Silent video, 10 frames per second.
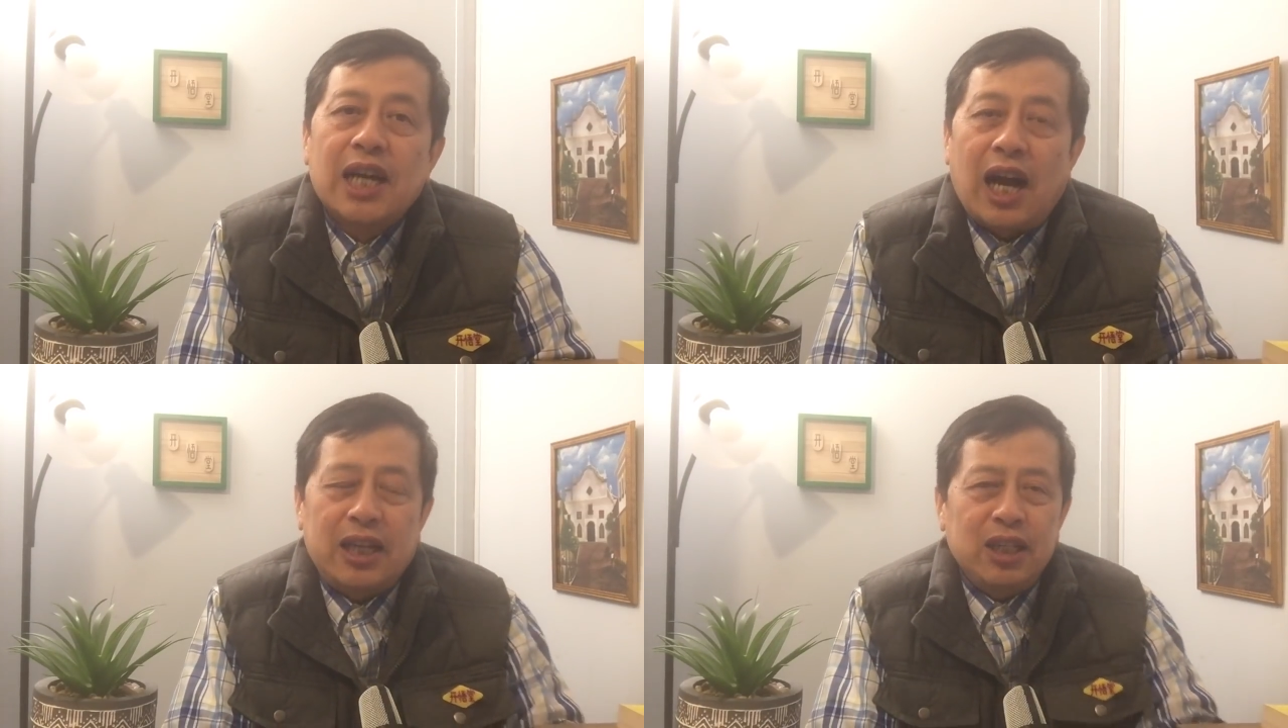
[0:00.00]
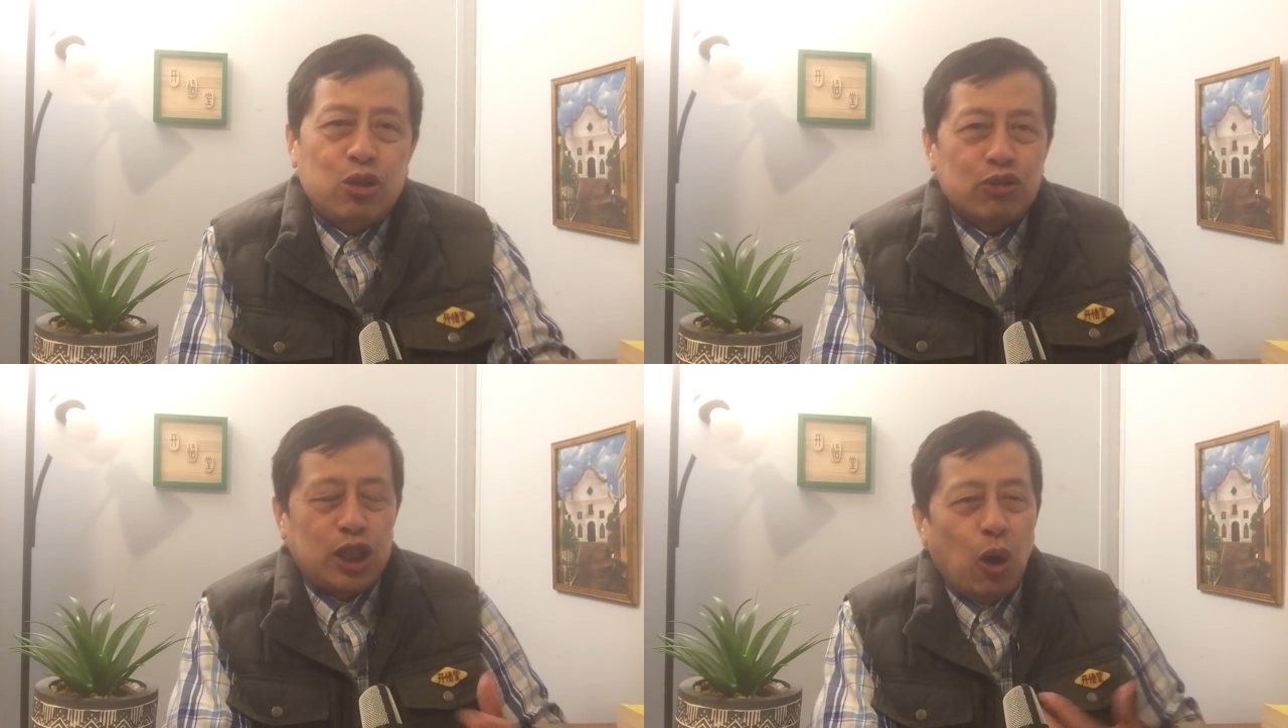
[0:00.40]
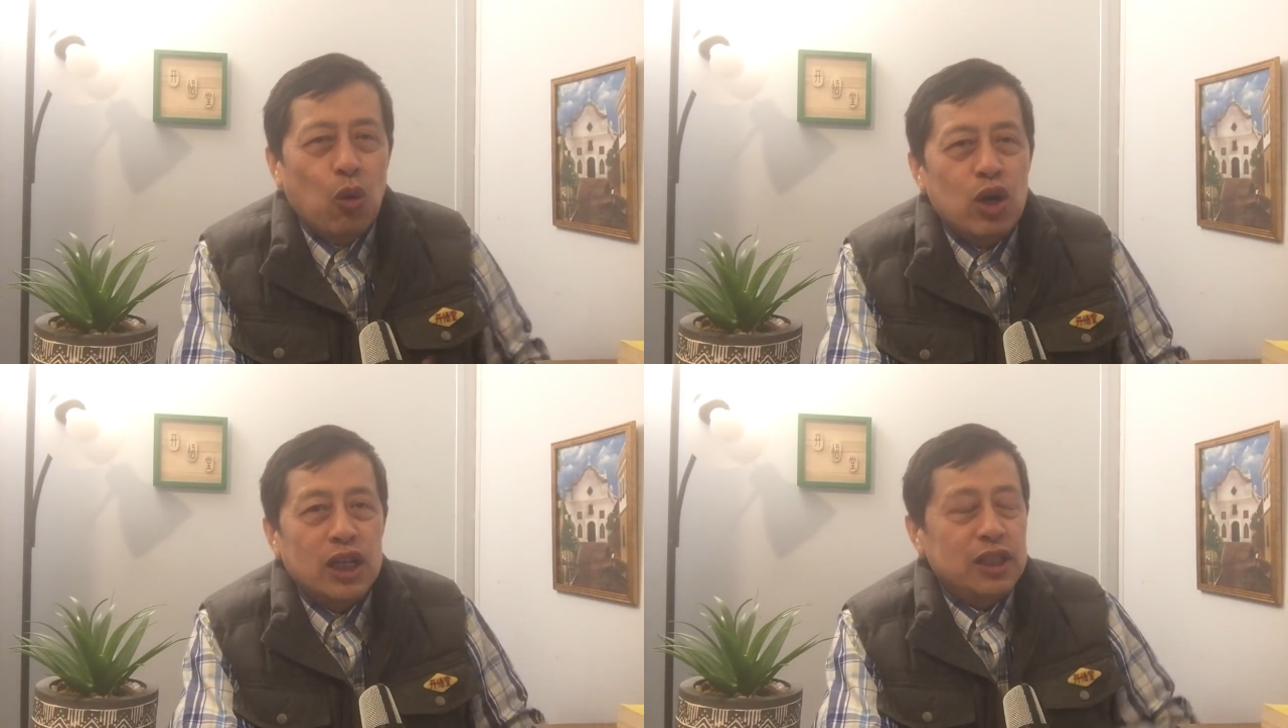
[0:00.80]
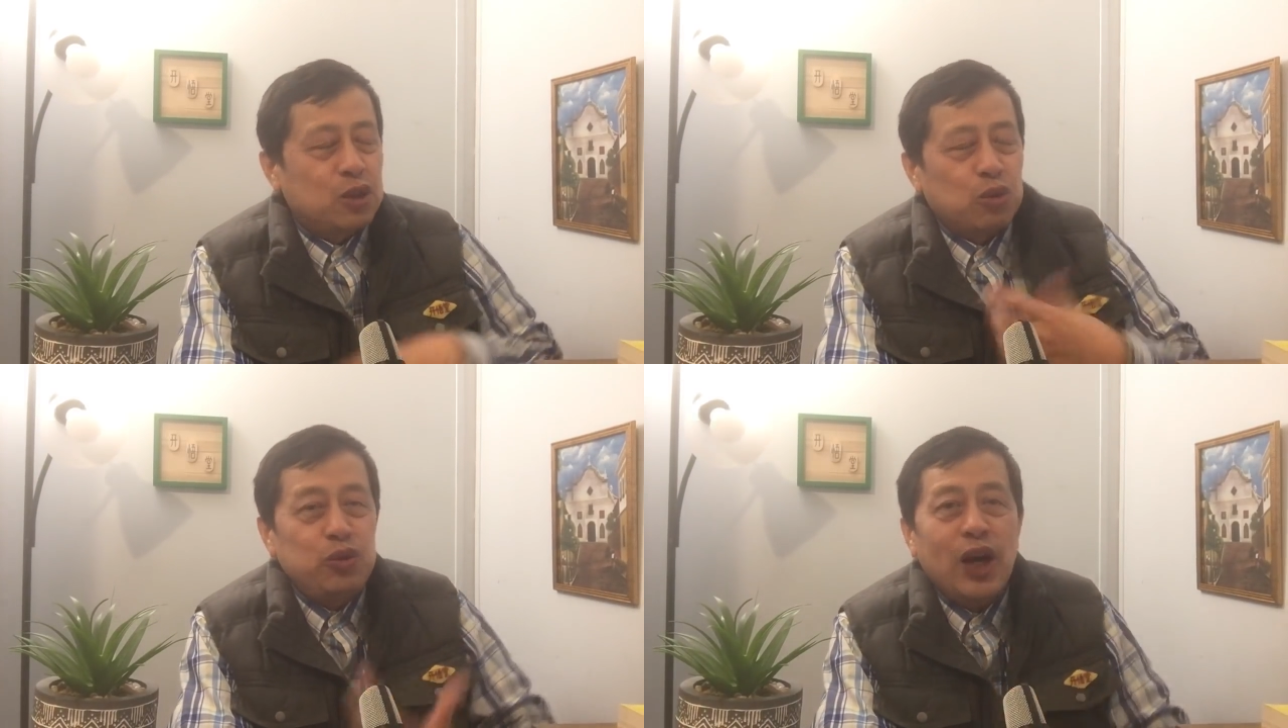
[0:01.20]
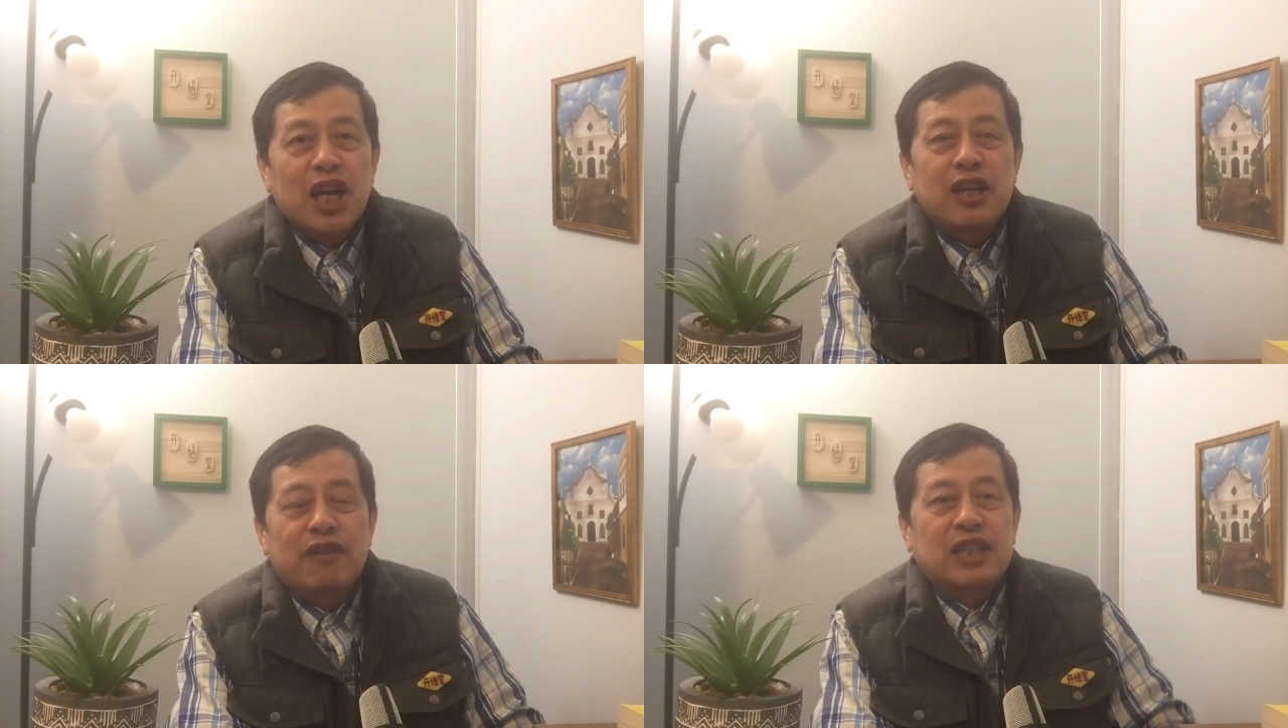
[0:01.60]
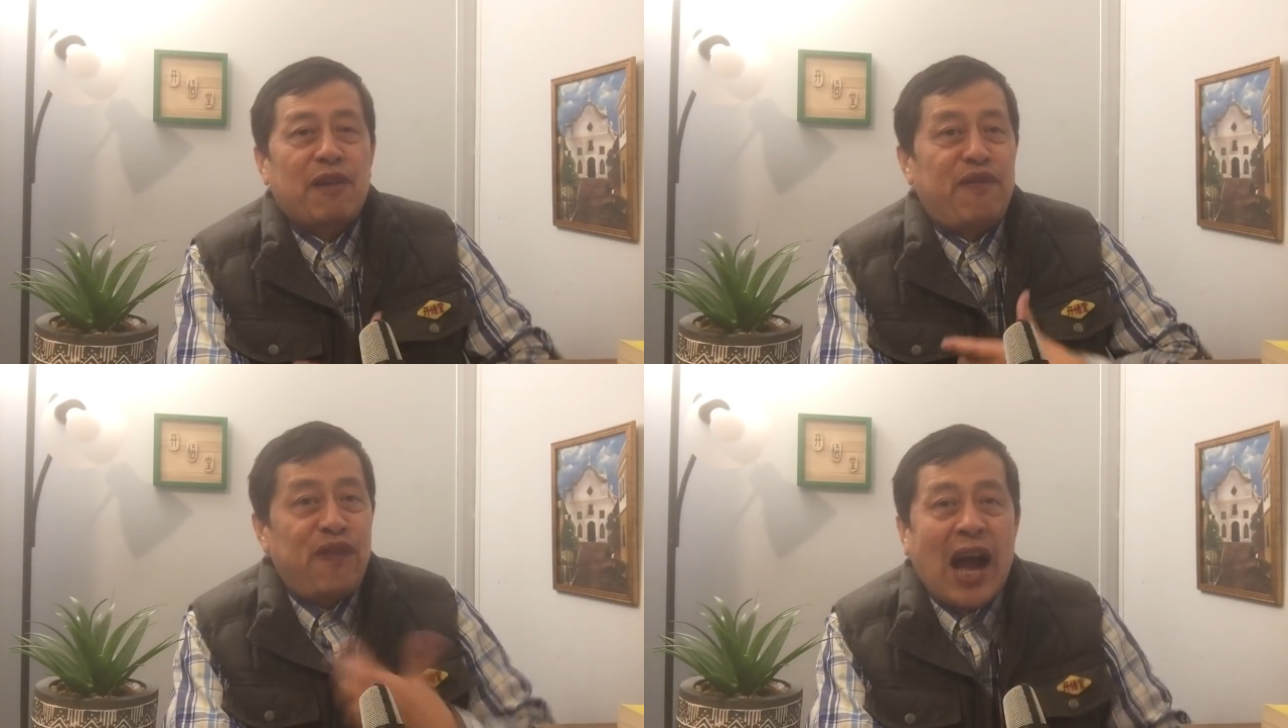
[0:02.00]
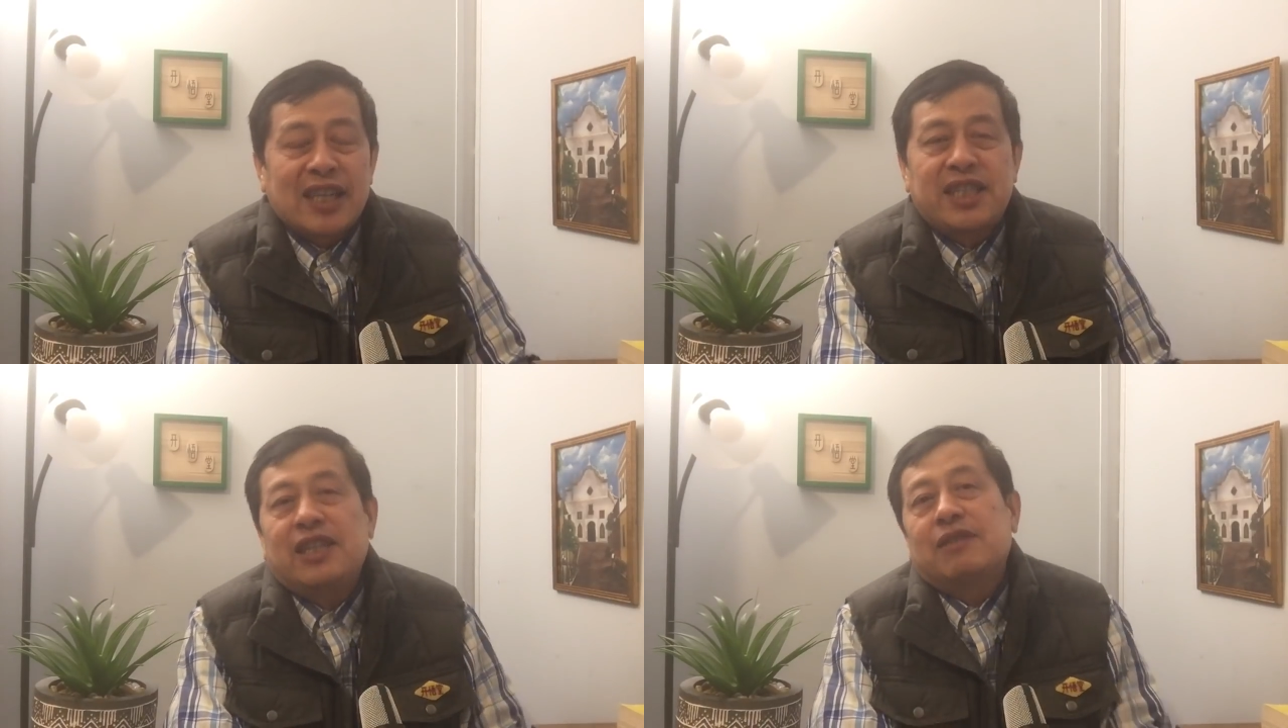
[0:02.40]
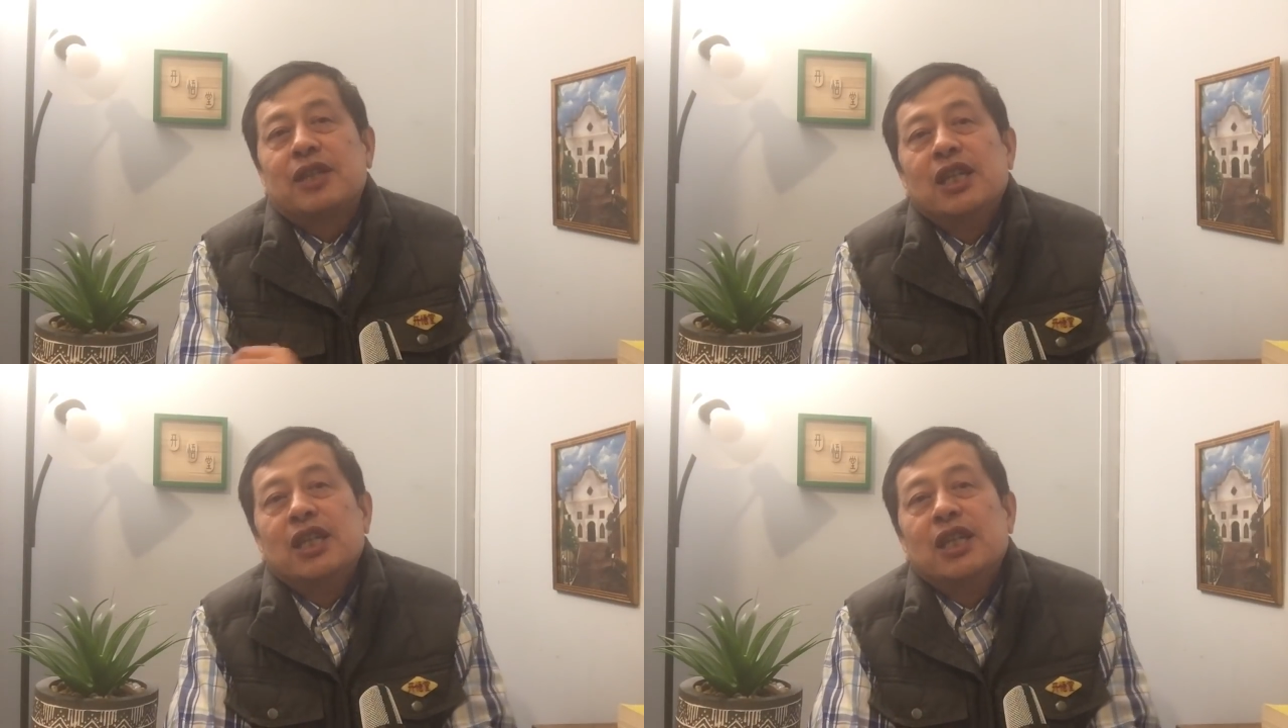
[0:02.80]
啊，一种仇恨，一种怨恨在发泄，